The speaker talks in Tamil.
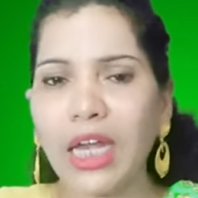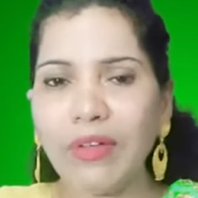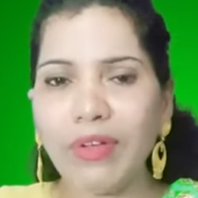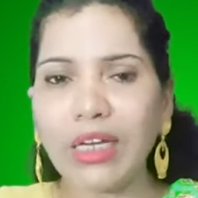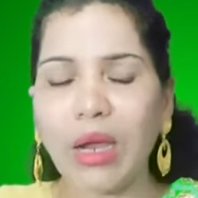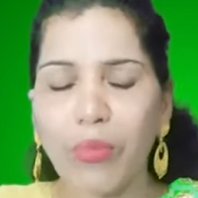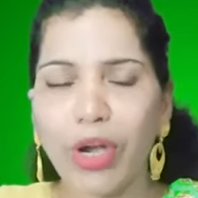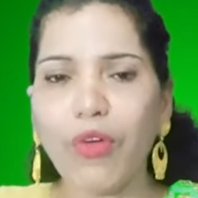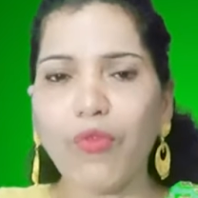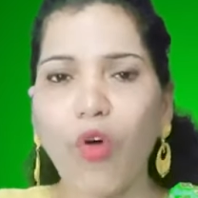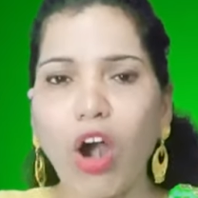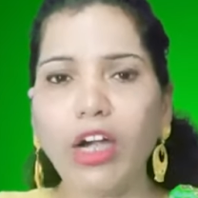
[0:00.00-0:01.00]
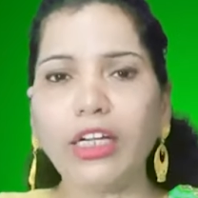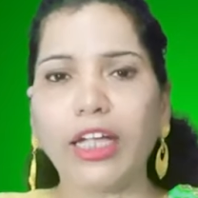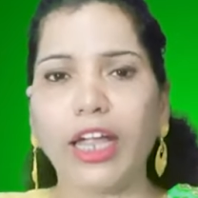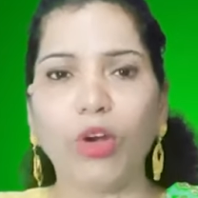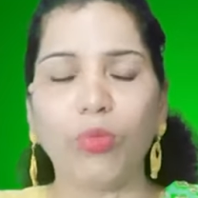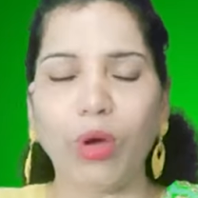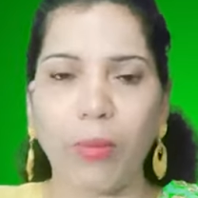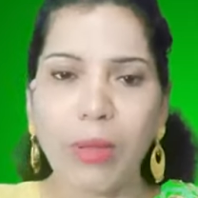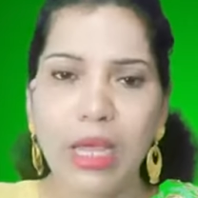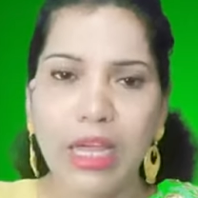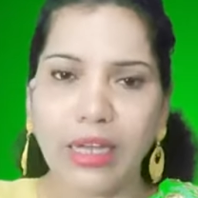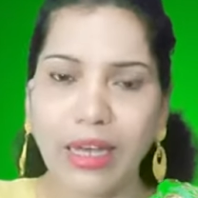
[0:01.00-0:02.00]
எனவே நம்முடைய வாழ்க்கையிலும்
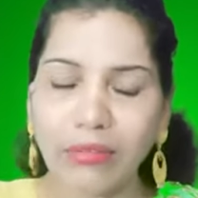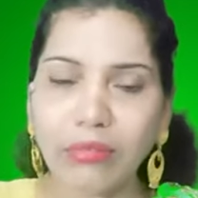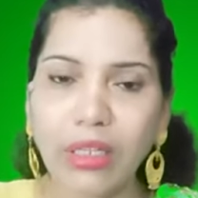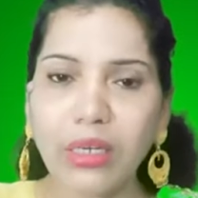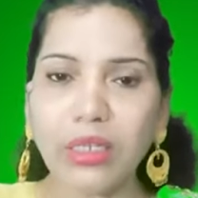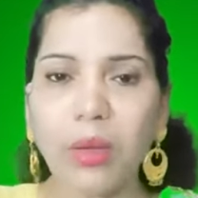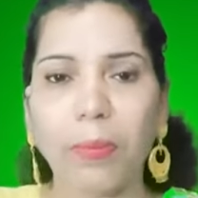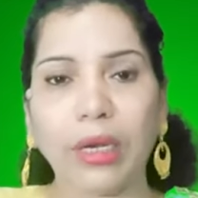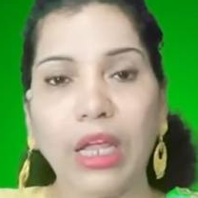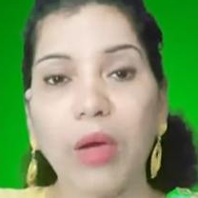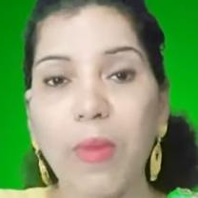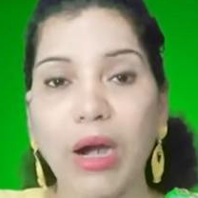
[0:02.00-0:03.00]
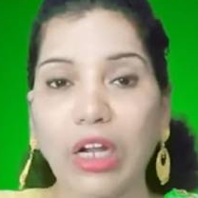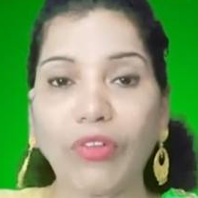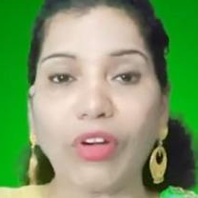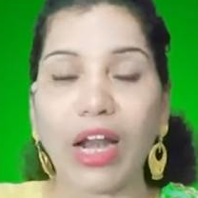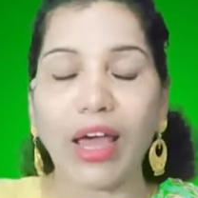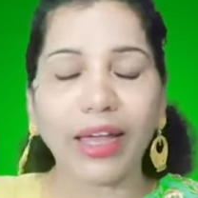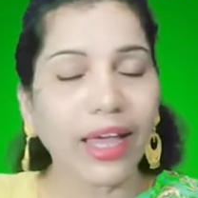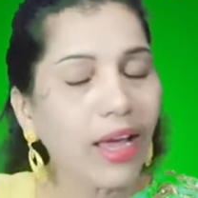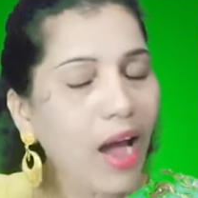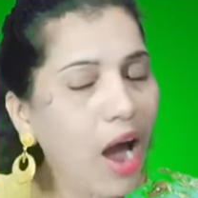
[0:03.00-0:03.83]
நாம் கர்த்தருக்கு பிரியமானவர்களாக